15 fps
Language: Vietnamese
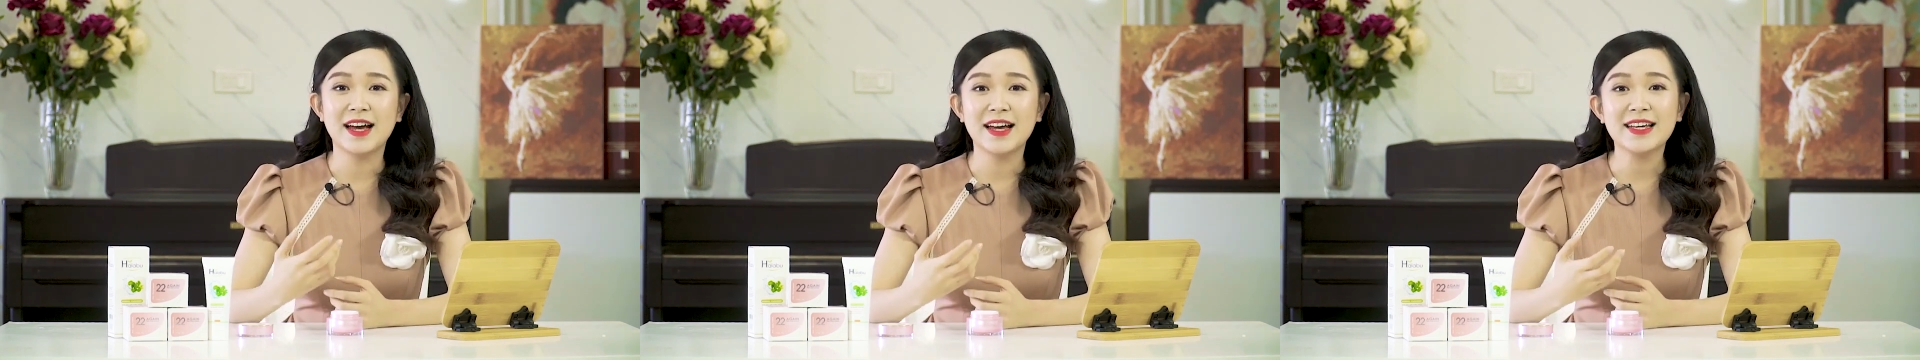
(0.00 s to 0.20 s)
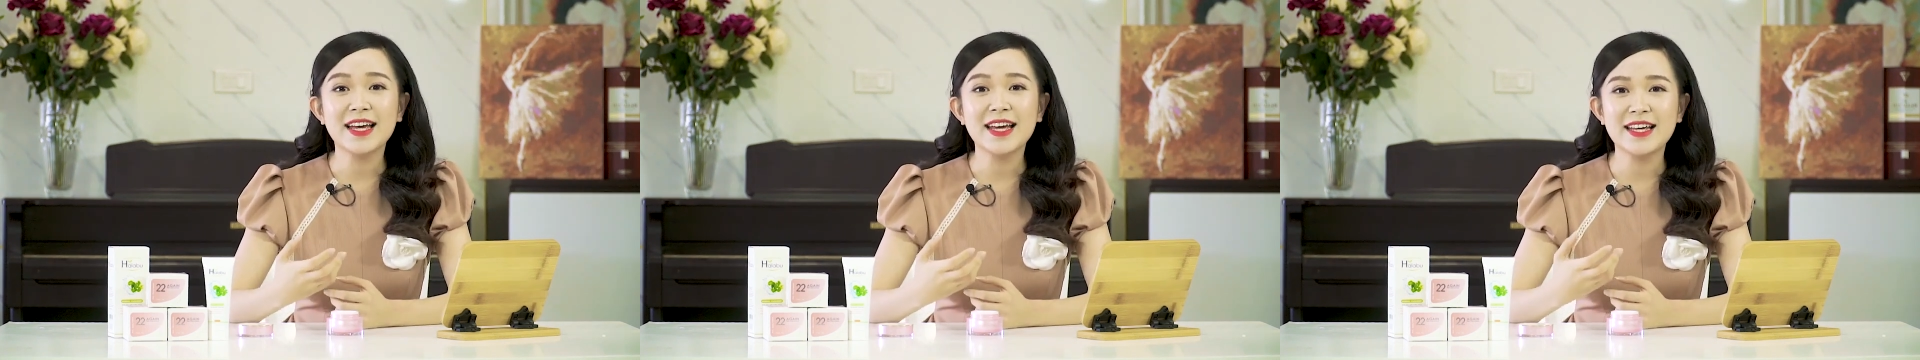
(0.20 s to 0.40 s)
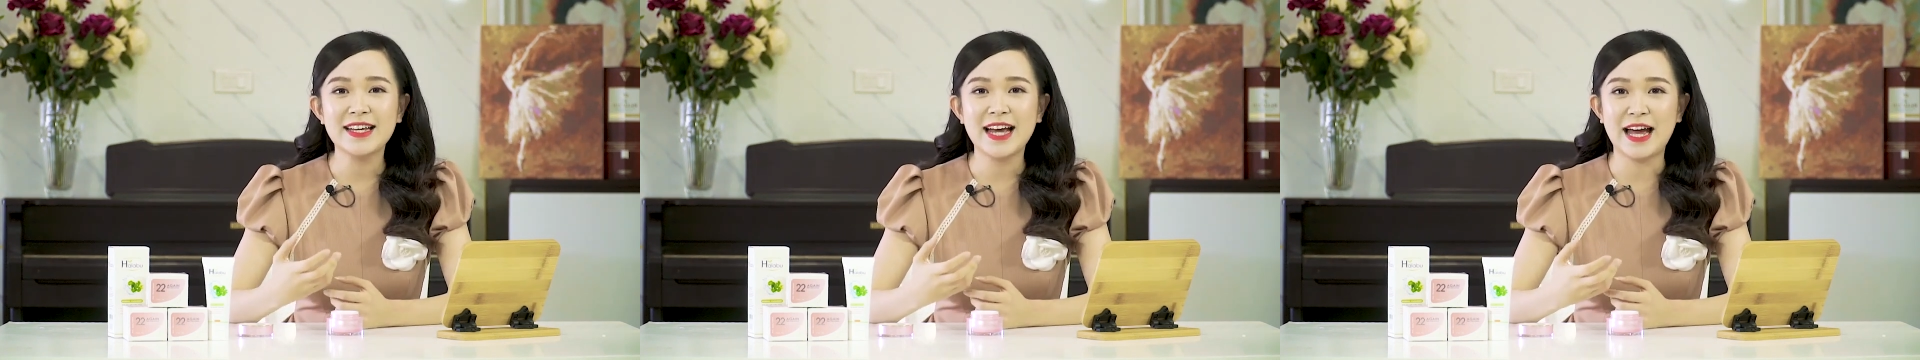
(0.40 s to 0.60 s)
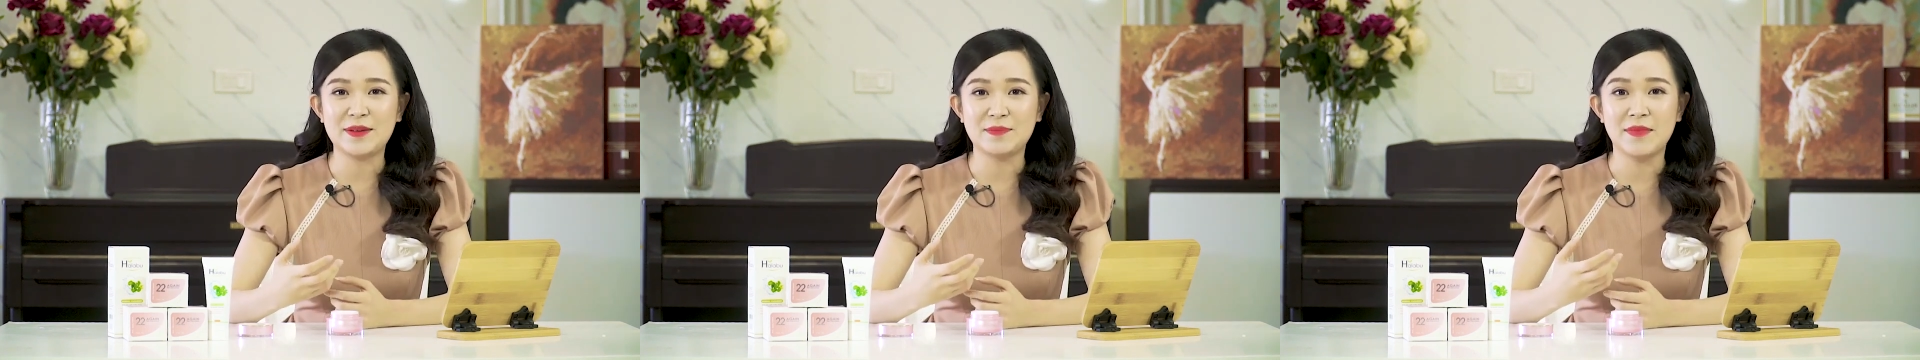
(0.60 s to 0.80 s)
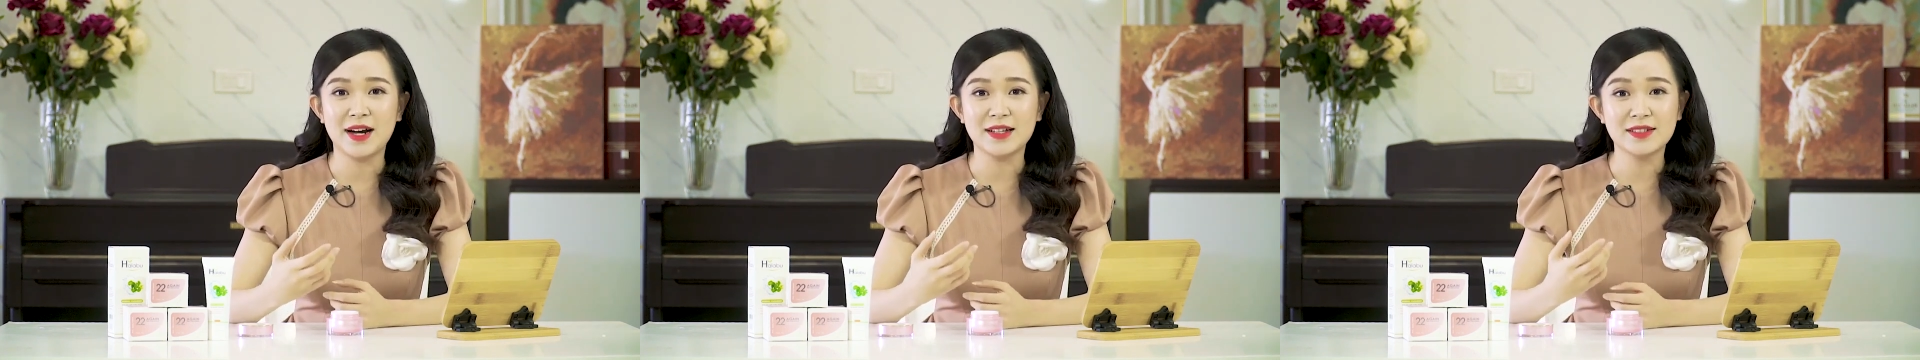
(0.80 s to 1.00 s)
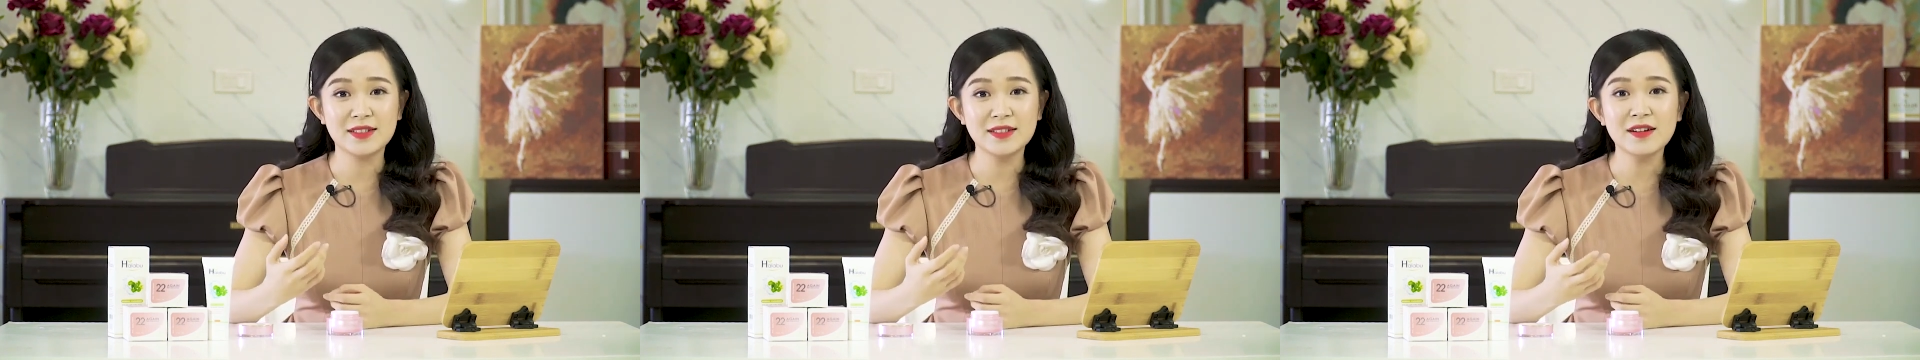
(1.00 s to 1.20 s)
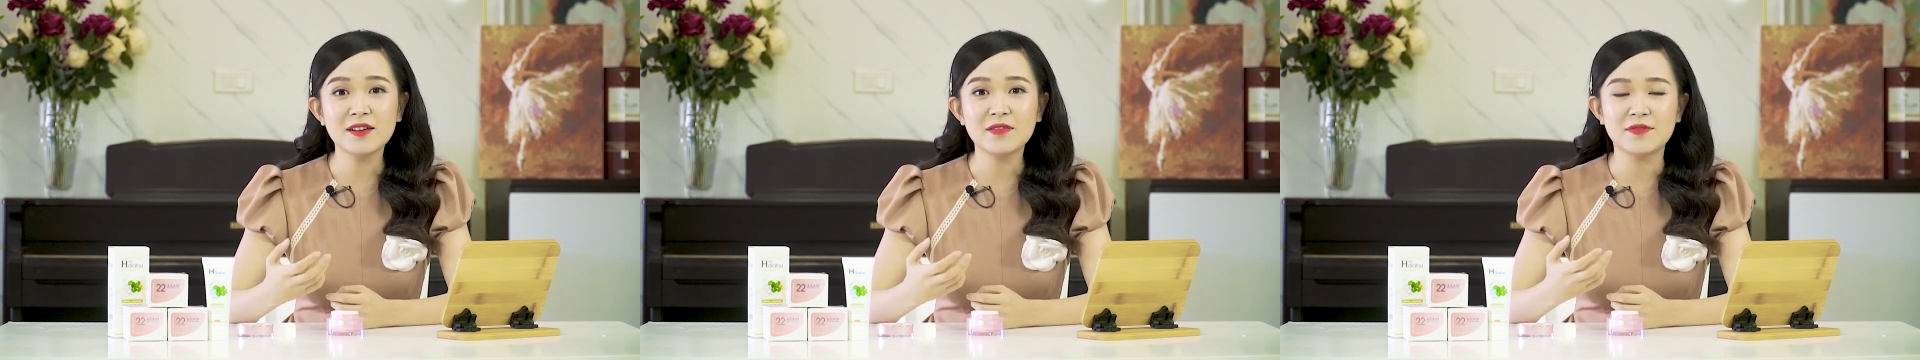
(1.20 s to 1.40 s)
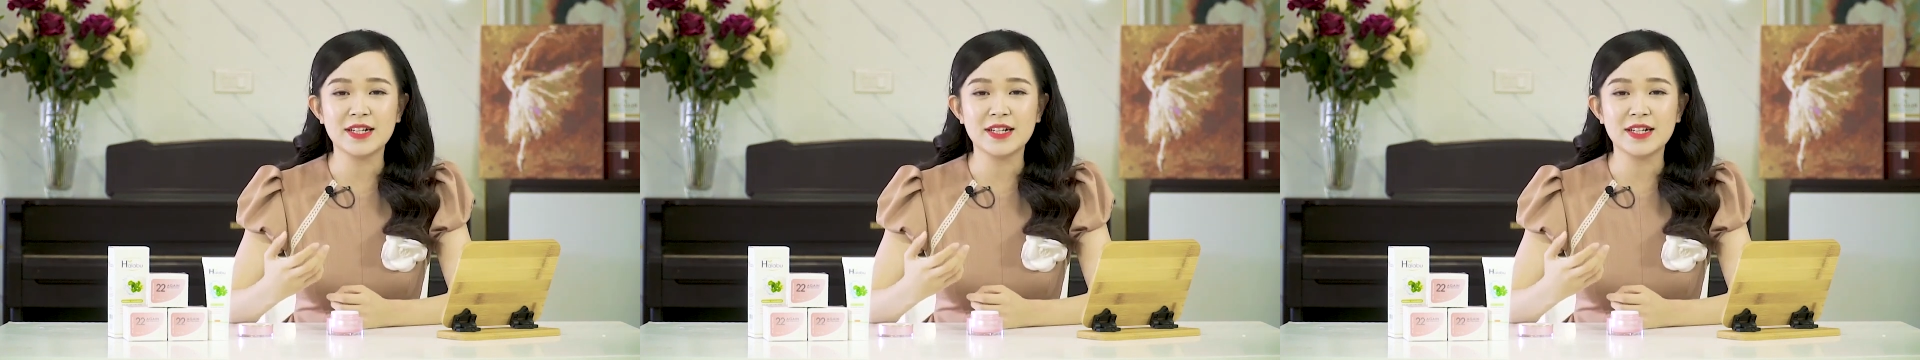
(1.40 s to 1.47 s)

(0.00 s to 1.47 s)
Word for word: thấy cái hình ảnh mà trước